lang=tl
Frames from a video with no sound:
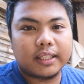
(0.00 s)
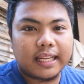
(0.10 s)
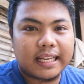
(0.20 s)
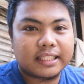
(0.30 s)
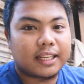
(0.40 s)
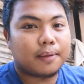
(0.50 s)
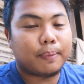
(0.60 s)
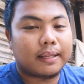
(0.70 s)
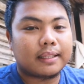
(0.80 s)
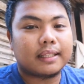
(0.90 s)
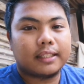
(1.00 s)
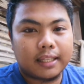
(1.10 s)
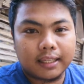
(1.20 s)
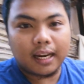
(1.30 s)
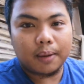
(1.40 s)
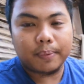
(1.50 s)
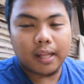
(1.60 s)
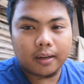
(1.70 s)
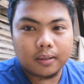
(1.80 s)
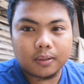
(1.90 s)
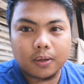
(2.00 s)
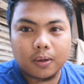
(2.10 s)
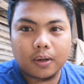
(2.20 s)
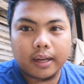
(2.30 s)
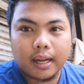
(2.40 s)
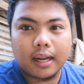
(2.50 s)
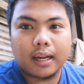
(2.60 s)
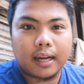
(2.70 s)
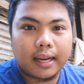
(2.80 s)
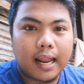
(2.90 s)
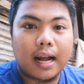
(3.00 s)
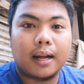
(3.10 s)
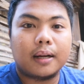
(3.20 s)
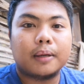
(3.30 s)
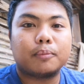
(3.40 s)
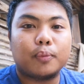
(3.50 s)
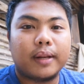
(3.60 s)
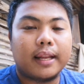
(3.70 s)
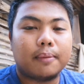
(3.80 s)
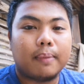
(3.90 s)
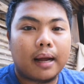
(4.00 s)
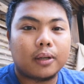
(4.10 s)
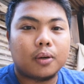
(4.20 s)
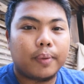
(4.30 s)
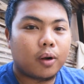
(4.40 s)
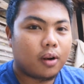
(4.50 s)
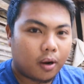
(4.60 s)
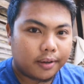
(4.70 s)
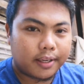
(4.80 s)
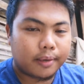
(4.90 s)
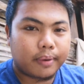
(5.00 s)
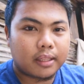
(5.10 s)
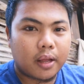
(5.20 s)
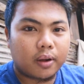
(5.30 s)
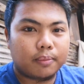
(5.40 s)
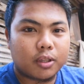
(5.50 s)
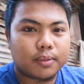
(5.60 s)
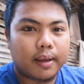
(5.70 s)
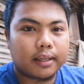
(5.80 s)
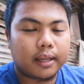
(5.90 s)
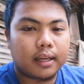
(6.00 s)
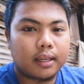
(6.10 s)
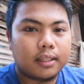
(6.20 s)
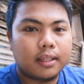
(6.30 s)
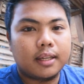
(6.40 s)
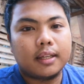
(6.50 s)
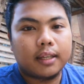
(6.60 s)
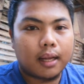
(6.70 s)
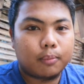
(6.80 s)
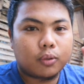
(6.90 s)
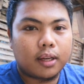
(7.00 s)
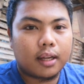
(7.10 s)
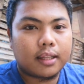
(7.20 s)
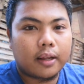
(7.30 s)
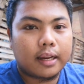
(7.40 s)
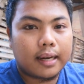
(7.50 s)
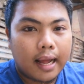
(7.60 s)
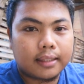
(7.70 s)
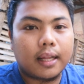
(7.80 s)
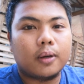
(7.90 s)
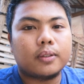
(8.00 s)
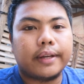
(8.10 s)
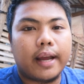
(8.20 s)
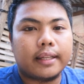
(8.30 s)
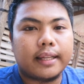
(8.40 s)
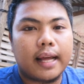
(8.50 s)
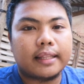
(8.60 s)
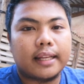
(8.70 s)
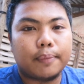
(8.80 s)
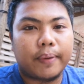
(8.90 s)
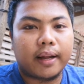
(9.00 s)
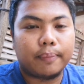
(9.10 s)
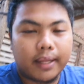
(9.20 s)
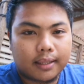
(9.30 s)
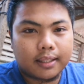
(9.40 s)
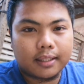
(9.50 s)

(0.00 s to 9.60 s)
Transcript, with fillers: hindi na siya lapat. And then, naglaki pa tayo ng gulong kaya kailangan bumili ng bago. Pero naka-order naman na tayo kay Boss Michael. Nabutan lang tayo ng lockdown kaya hindi natin napekabit.